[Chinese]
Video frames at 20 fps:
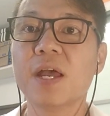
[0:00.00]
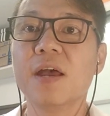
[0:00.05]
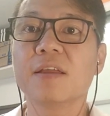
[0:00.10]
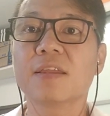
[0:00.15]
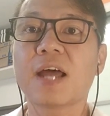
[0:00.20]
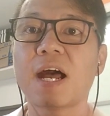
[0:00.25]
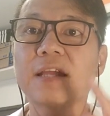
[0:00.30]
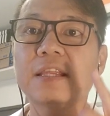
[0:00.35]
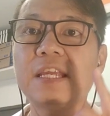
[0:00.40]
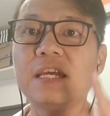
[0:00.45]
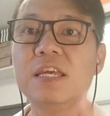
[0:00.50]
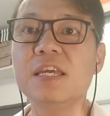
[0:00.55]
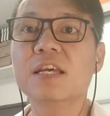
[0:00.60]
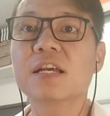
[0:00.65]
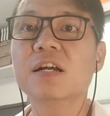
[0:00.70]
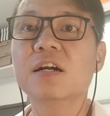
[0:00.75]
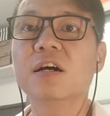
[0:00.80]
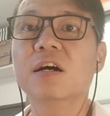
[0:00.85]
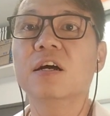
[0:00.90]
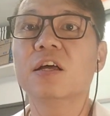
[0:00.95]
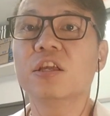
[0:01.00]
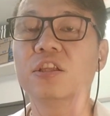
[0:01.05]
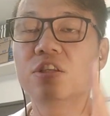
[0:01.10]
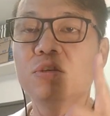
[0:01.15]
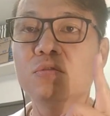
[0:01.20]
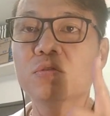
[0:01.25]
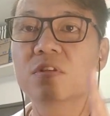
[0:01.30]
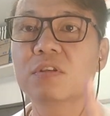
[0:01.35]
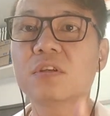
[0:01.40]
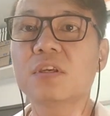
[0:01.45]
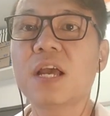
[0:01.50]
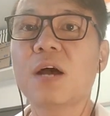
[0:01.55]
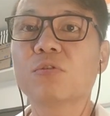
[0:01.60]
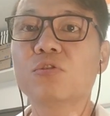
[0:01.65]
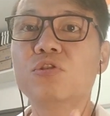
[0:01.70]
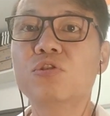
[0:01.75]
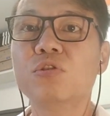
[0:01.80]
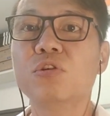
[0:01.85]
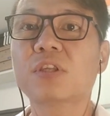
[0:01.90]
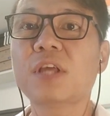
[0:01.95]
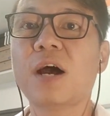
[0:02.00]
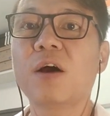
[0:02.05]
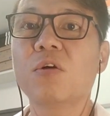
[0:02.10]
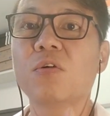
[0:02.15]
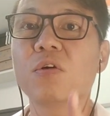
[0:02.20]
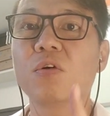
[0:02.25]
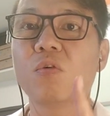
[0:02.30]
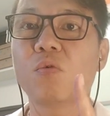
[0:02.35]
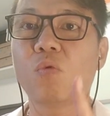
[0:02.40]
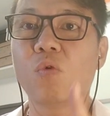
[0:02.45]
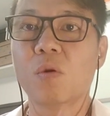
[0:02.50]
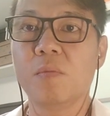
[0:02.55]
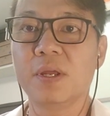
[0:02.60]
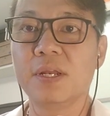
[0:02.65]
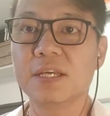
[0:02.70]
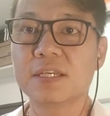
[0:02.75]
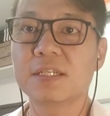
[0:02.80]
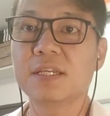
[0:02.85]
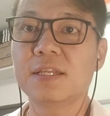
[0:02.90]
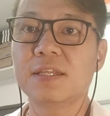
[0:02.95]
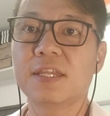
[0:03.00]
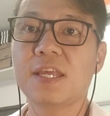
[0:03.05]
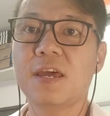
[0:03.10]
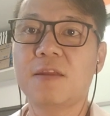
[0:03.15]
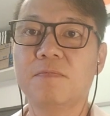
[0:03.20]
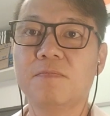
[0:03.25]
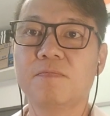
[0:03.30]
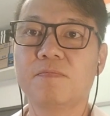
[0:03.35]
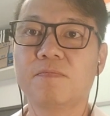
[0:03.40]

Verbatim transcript: 他第一个就是要去到我们的圣殿。